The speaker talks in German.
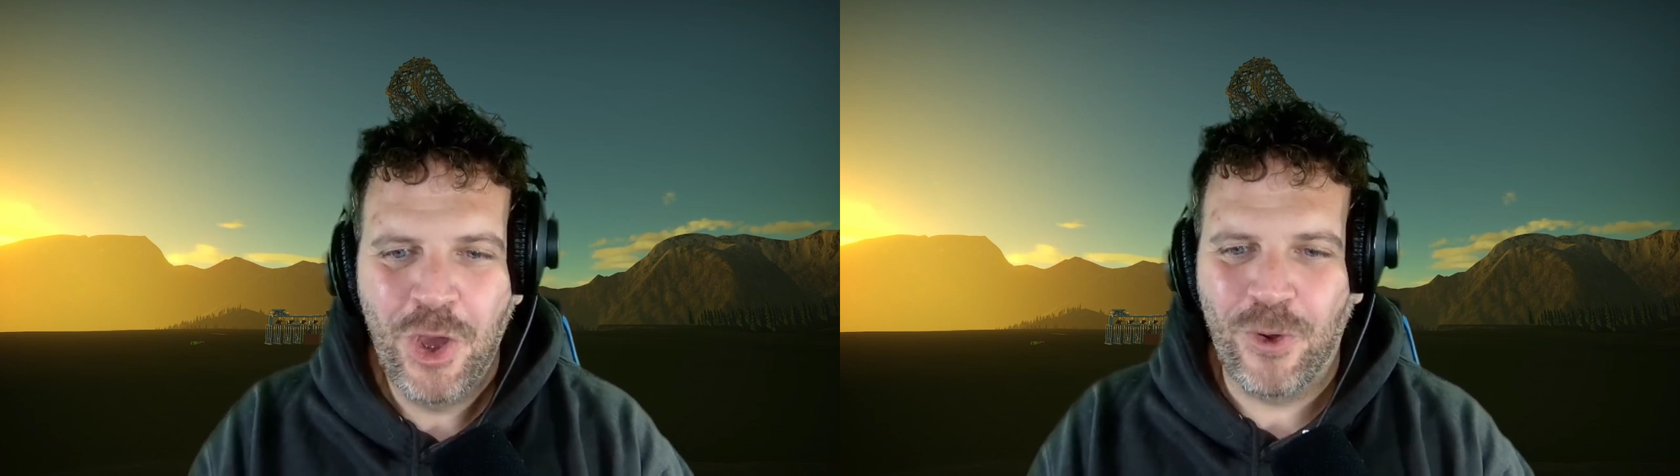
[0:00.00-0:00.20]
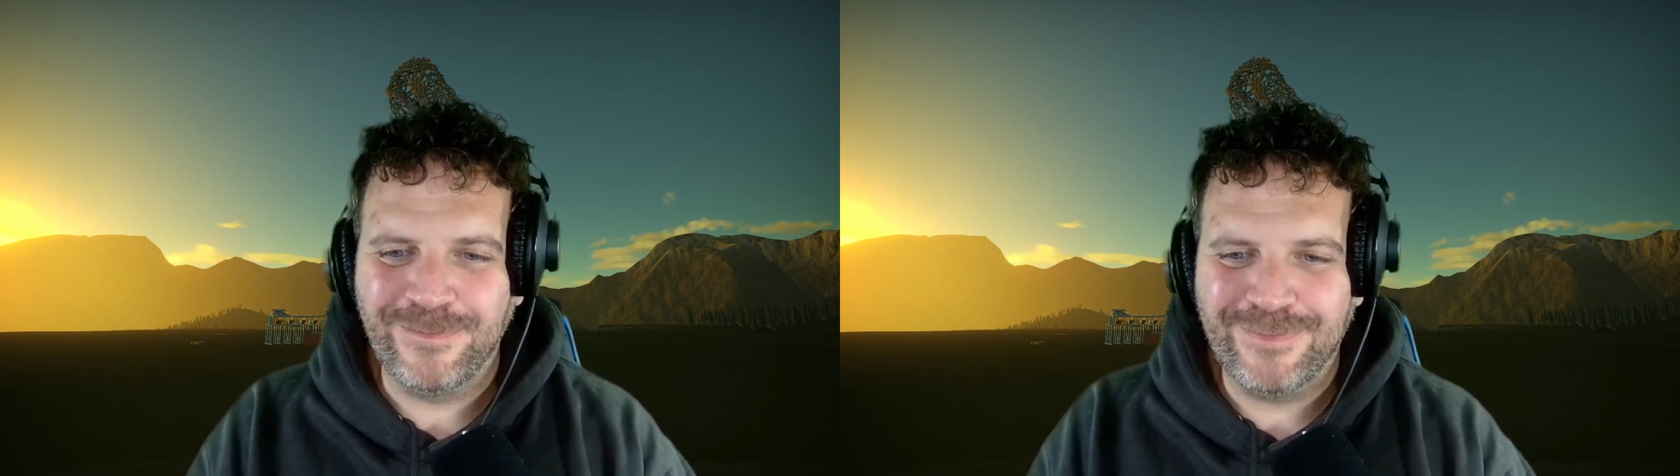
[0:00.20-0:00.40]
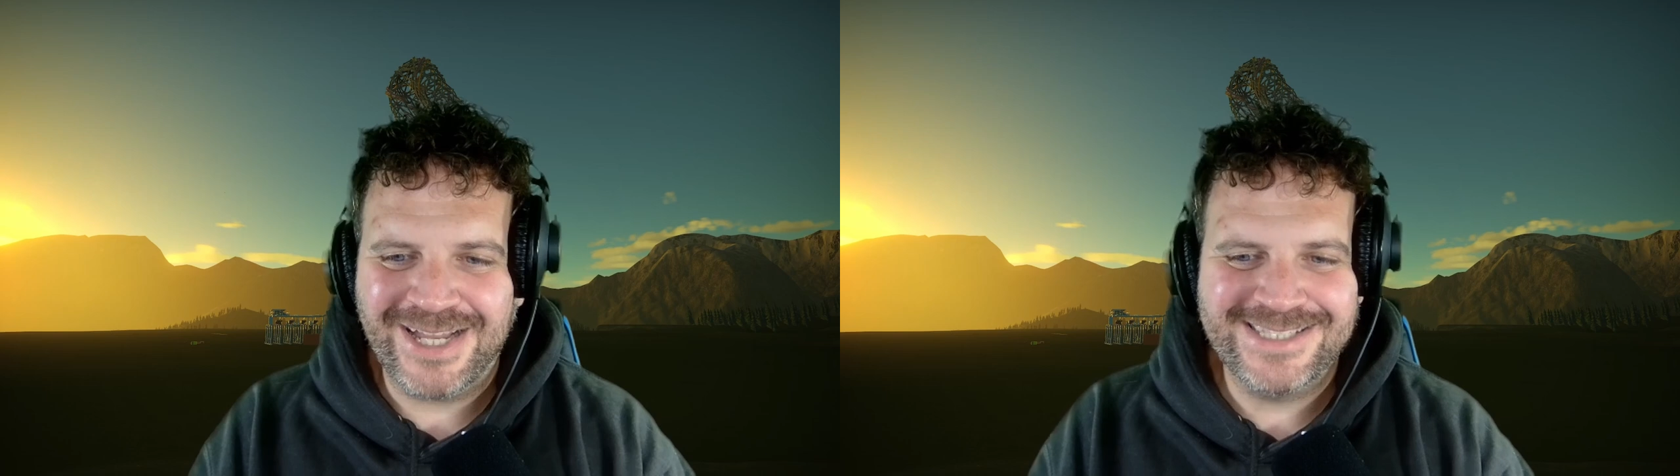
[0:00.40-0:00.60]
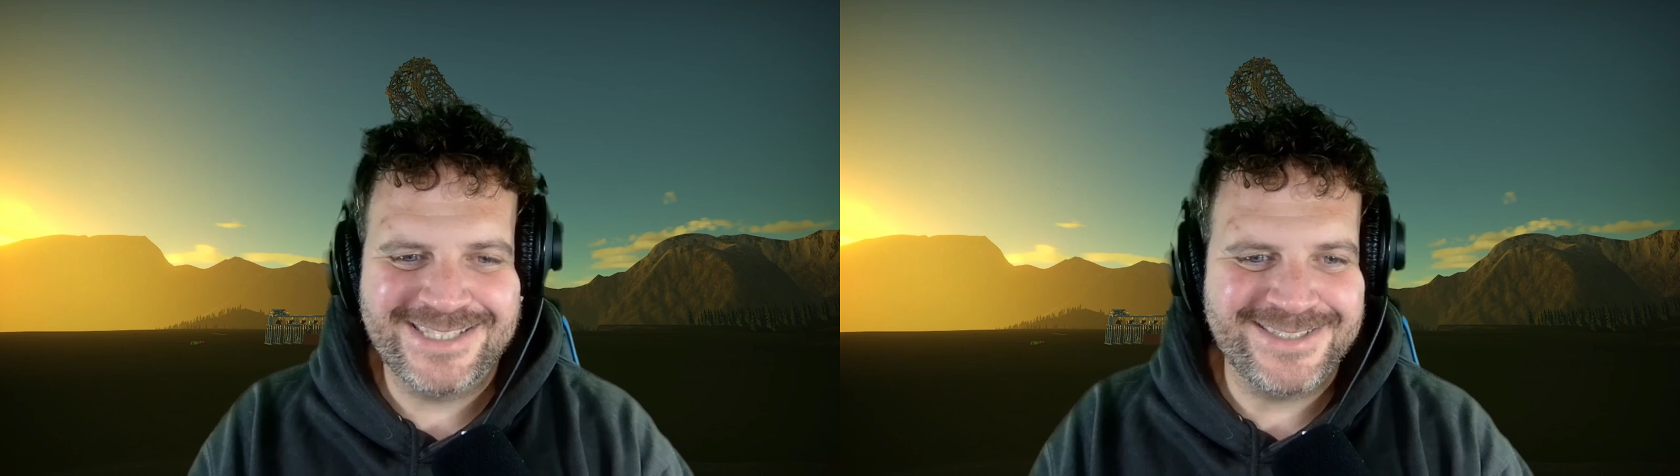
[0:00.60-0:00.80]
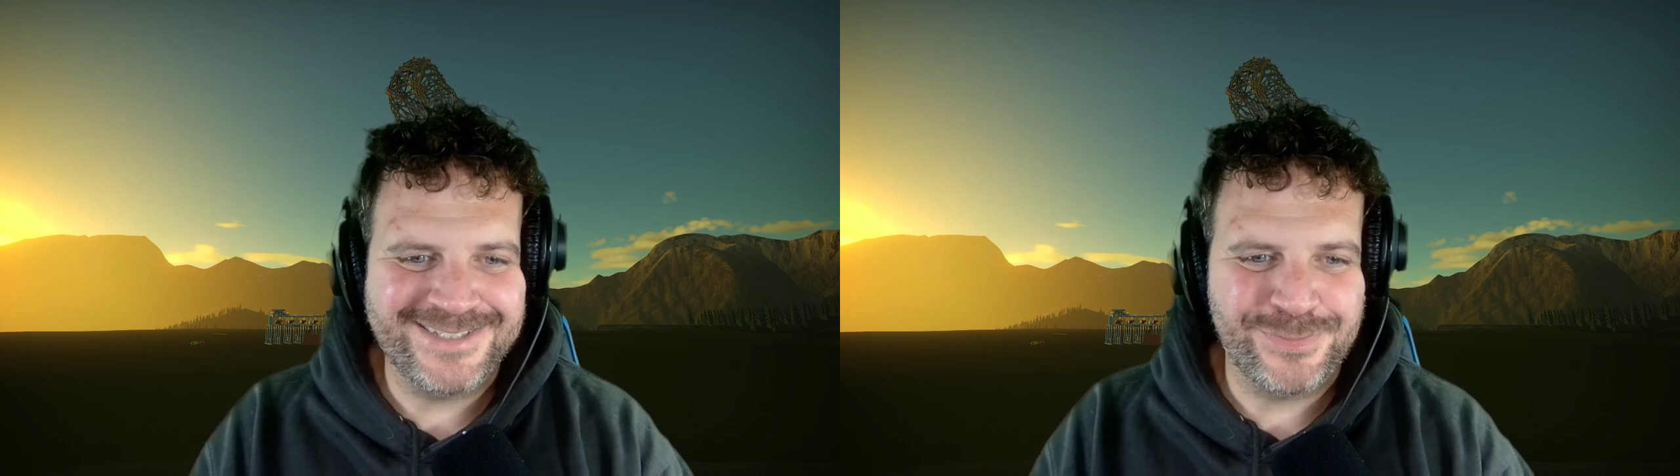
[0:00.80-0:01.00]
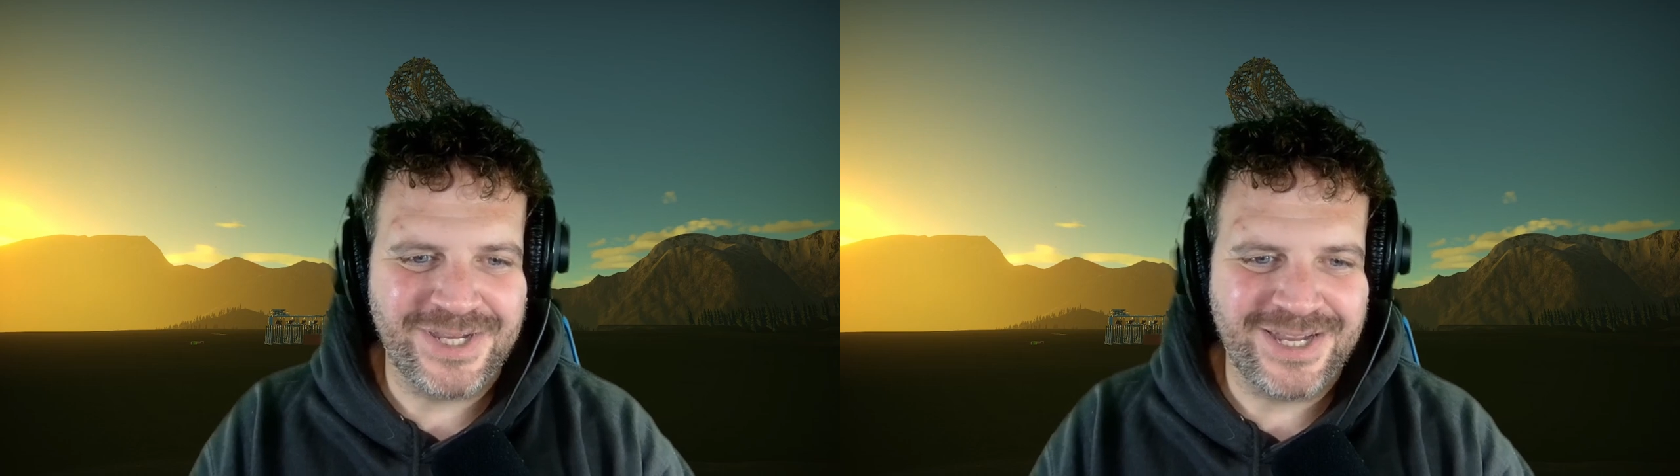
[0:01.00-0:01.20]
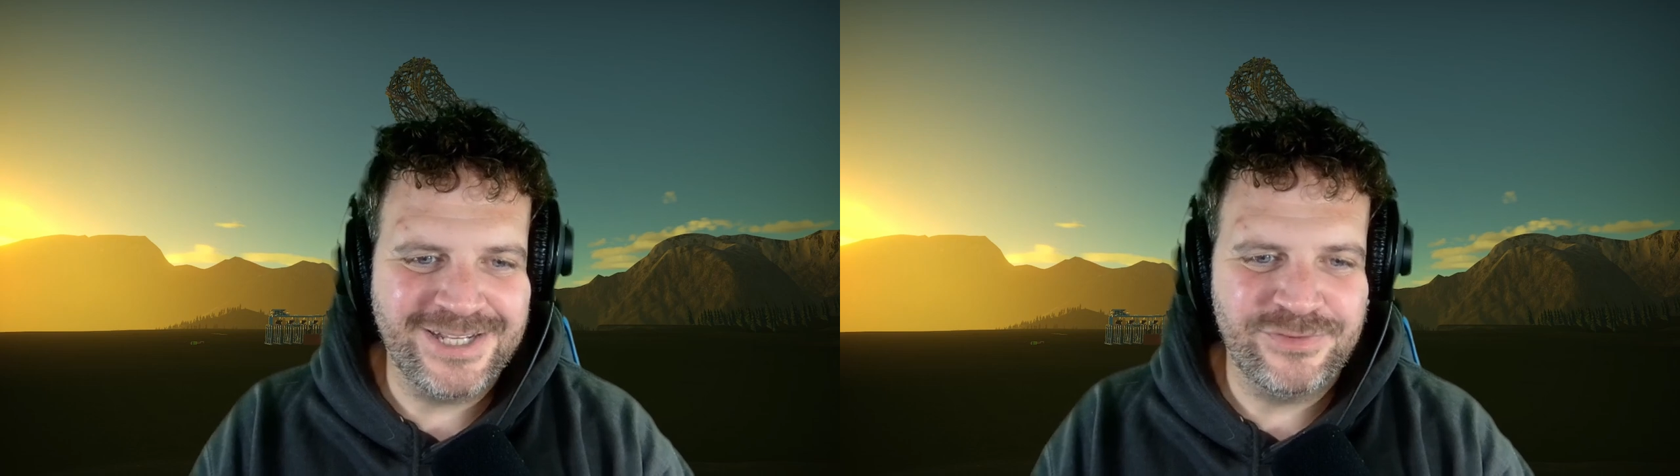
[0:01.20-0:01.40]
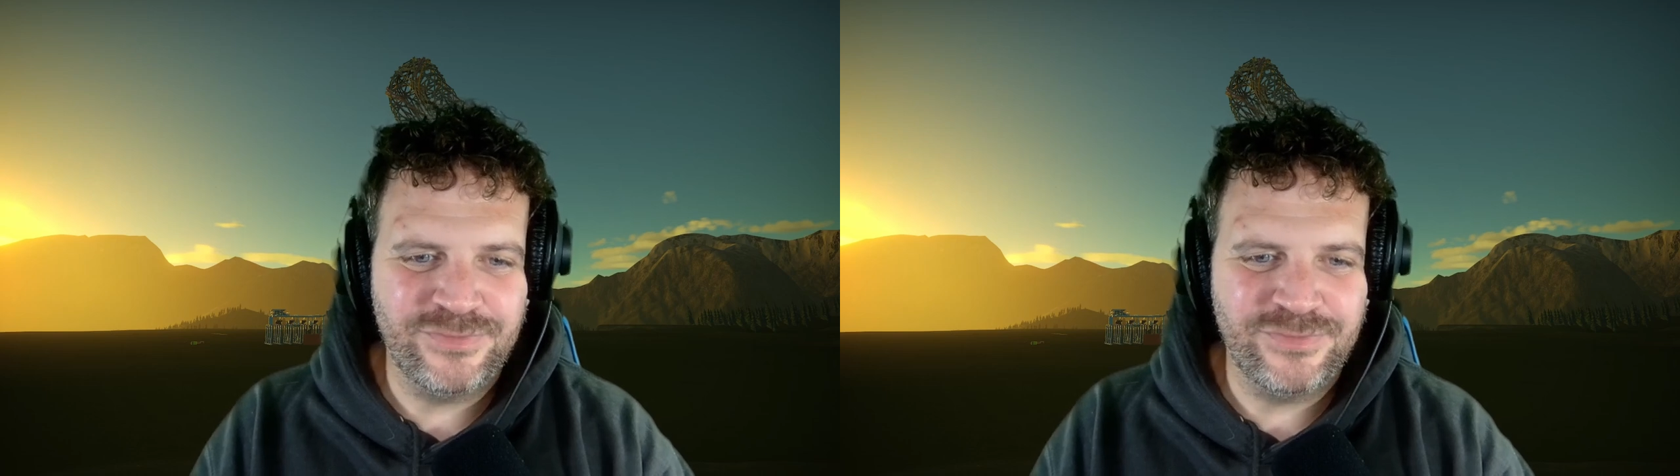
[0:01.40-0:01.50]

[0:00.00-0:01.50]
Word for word: und machen Sie sich bereit